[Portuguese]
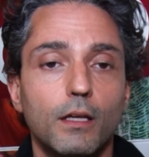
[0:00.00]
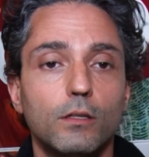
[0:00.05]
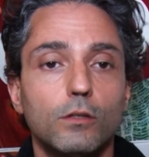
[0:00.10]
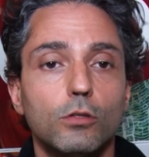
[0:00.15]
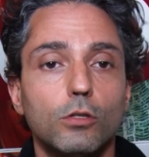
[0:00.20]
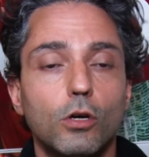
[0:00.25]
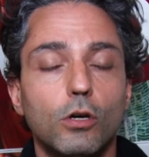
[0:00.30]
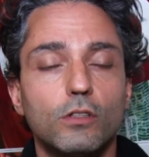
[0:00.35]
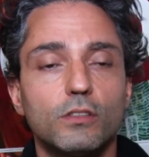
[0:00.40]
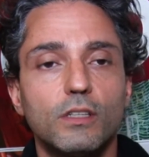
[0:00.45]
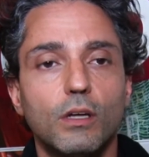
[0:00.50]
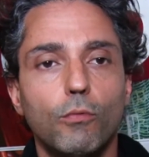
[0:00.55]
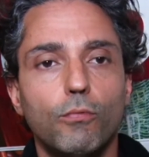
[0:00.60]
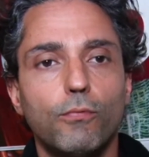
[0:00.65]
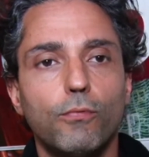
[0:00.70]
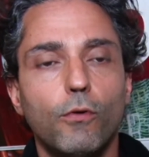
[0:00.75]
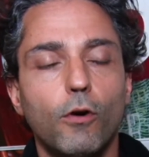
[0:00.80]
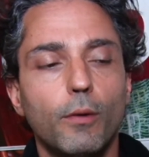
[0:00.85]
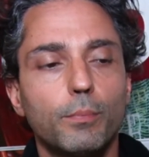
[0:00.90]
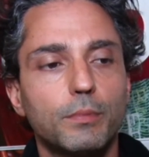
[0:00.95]
Nós na
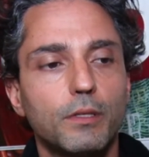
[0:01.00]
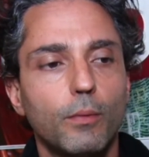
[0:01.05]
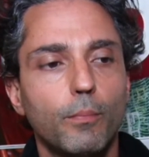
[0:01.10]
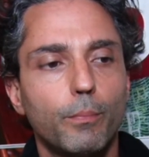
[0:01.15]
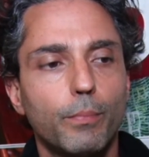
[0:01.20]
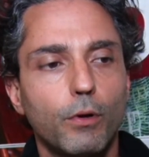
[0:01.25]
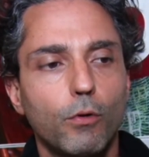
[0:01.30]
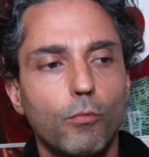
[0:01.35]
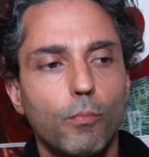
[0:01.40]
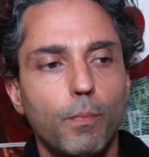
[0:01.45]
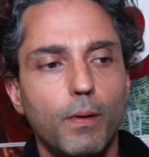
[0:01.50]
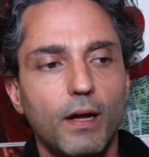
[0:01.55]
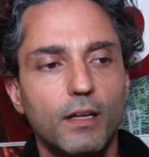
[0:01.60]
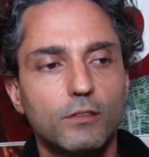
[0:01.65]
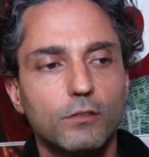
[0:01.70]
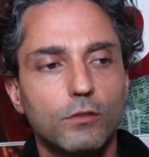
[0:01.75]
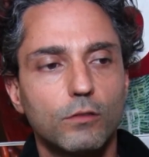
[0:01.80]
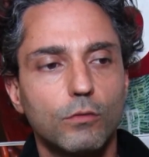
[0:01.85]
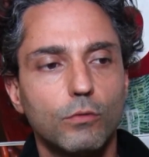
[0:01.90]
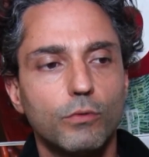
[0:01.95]
UFOP estamos
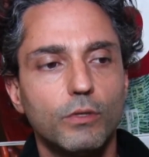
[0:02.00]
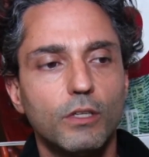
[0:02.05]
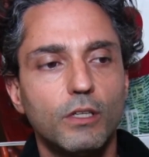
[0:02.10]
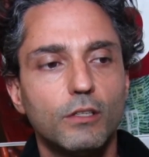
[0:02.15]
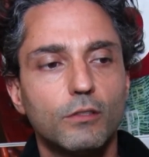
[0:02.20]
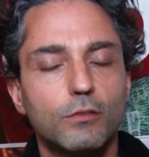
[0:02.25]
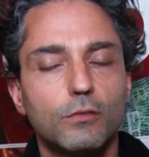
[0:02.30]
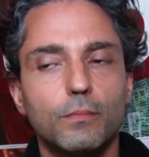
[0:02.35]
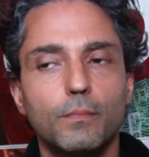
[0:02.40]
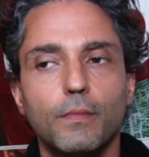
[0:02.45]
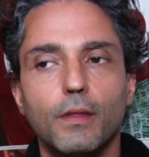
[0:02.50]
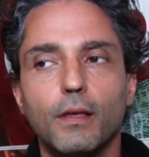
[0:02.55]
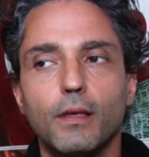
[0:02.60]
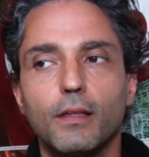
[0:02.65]
preocupados com isso,